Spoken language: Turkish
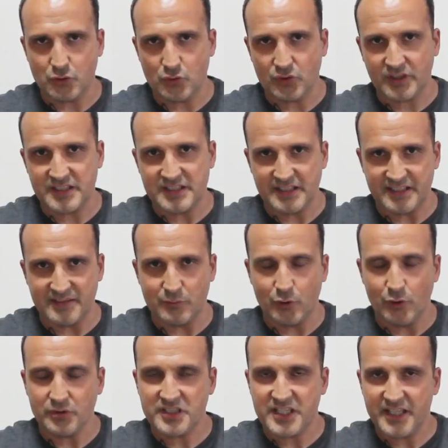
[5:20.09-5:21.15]
video kayıt
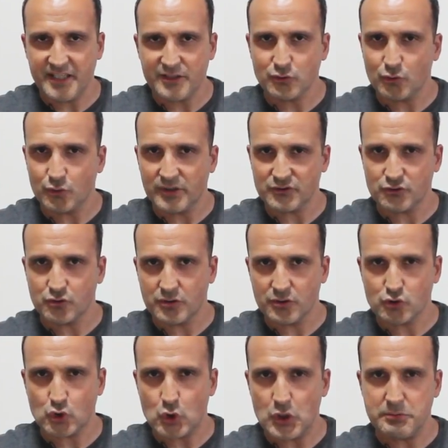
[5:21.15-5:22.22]
edebiliyor. Geriye doğru az
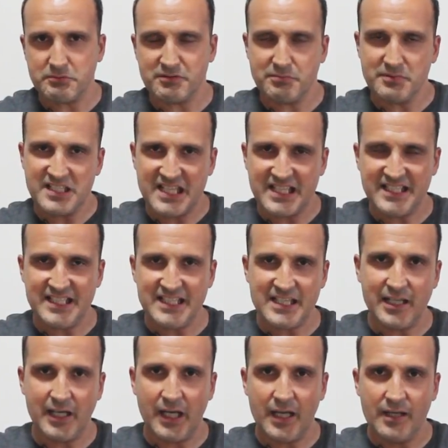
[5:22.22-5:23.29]
önce söylediğim gibi 7
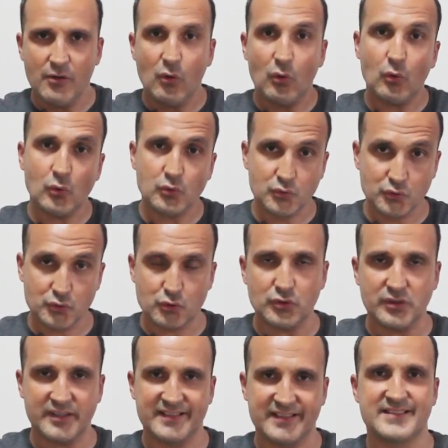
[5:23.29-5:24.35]
ila 30
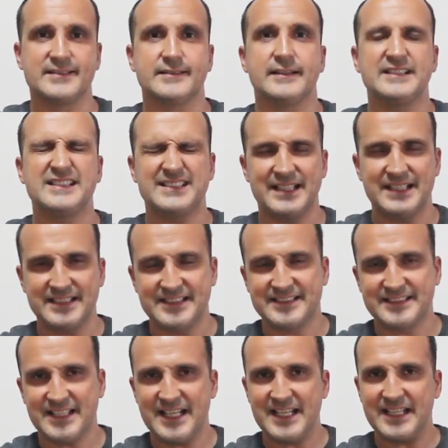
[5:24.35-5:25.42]
gün arasında ister
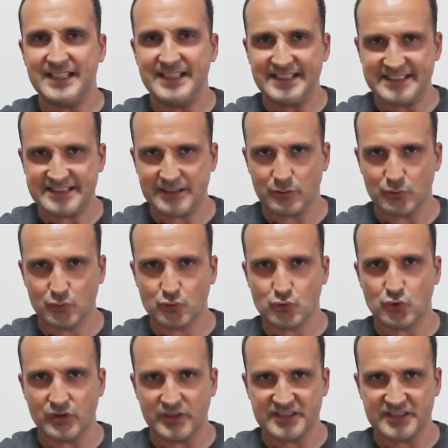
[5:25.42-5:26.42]
ister 7 ister 30 gün